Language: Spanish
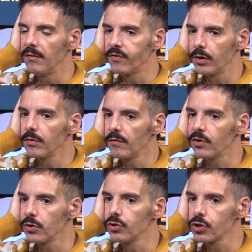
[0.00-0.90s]
fueron,
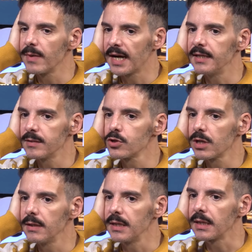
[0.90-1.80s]
fueron dos mecanismos
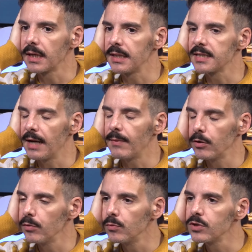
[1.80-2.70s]
que,
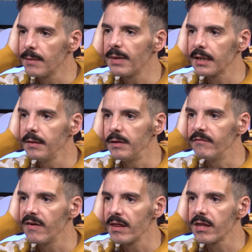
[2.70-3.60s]
salvaron mucha parte de mi
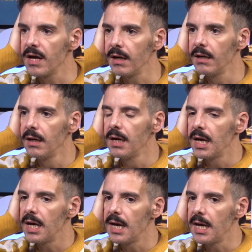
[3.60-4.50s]
infancia.
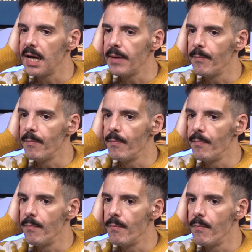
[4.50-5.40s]

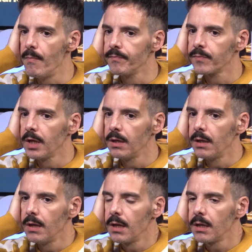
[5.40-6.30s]
Em,
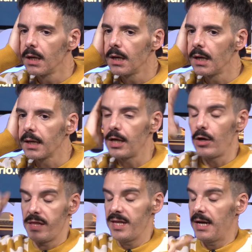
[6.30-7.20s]
eh,
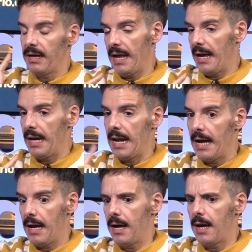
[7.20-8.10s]
quiero decir,
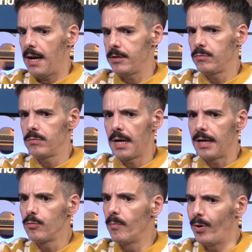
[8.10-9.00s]
hay, un,
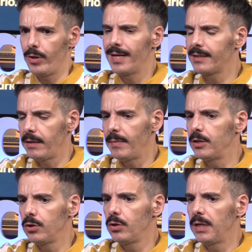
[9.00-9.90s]
hay, un, poder
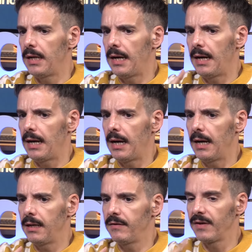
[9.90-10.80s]
tremendo en
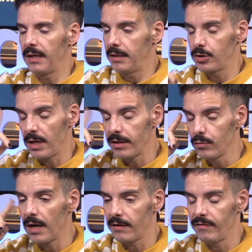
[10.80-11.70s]
la... Estoy
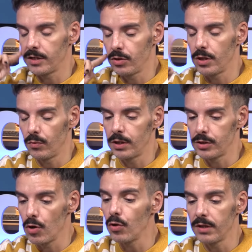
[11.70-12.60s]
haciendo una reflexión según te
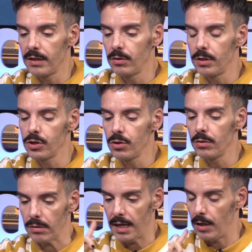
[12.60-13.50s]
estoy contando
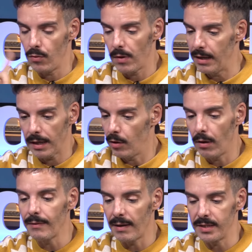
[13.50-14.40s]
esto que, nunca, que no
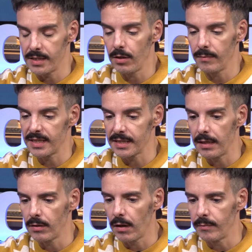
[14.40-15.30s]
lo había pensado y que me está
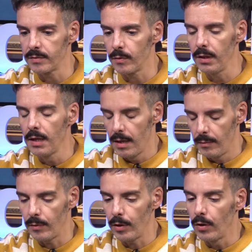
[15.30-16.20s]
saliendo ahora mismo. ¿eh?
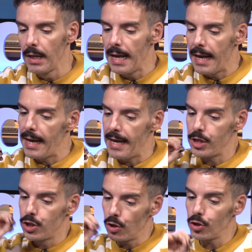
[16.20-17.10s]
Pero bueno,
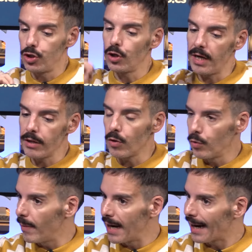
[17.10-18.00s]
yo, yo crezco en
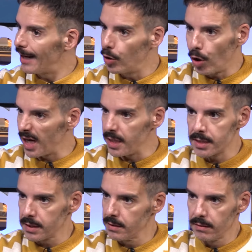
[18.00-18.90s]
un baracaldo
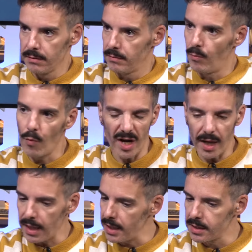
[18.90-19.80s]
gris, muy
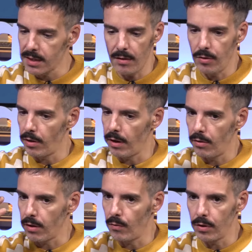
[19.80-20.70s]
gris, lo
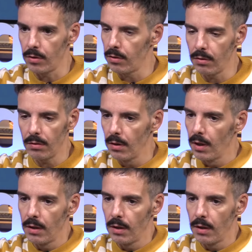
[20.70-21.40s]
recuerdo